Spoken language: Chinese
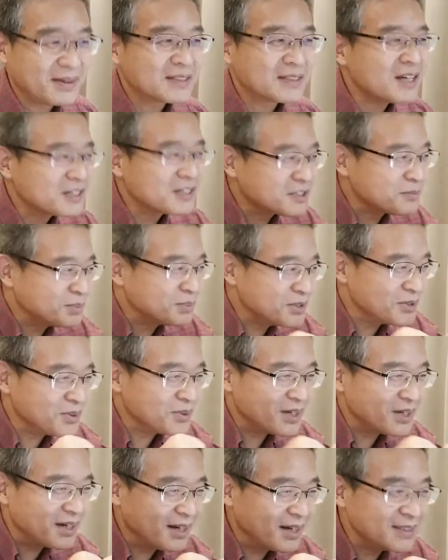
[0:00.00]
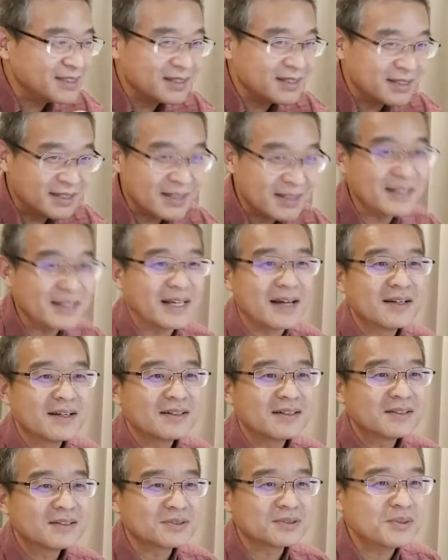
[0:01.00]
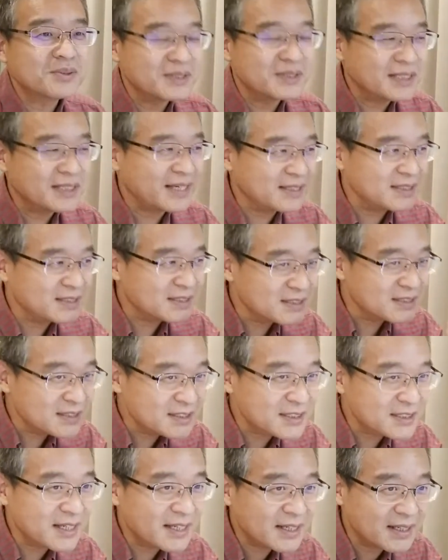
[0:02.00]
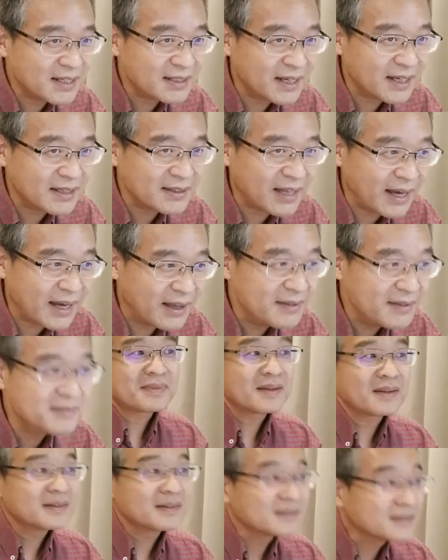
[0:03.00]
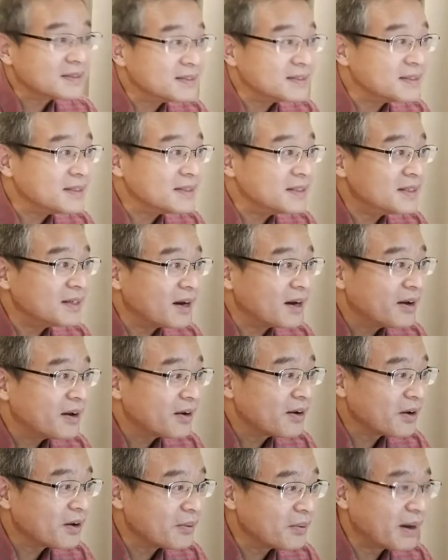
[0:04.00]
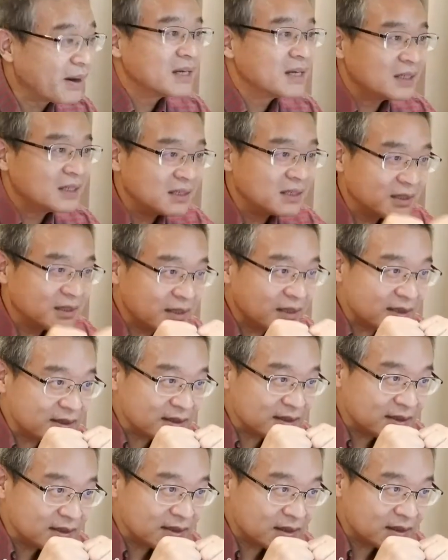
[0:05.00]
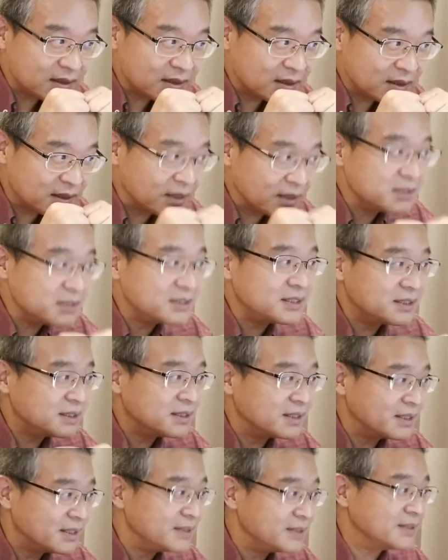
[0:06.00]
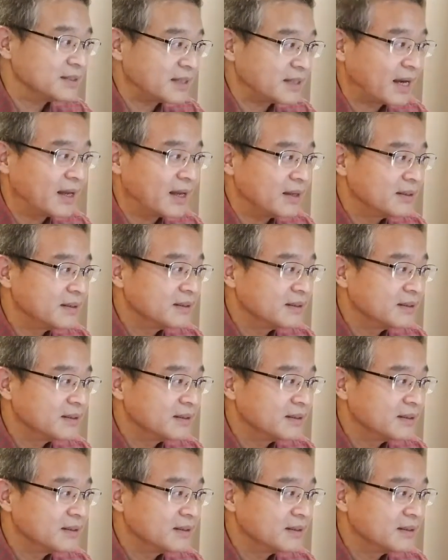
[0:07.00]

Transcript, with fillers: 这样是不就合情合理啊？所以我建议先和他谈，这是第一个，好吧？合理、合情、合理的谈。